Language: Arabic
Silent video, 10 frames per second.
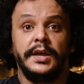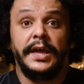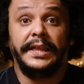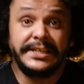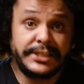
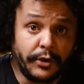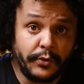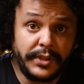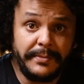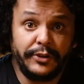علاش
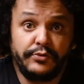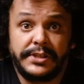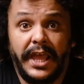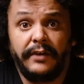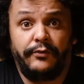القروضه ما عندهمش
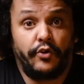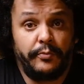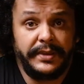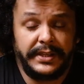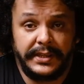الحق في
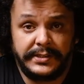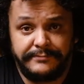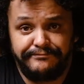الكوبي رايت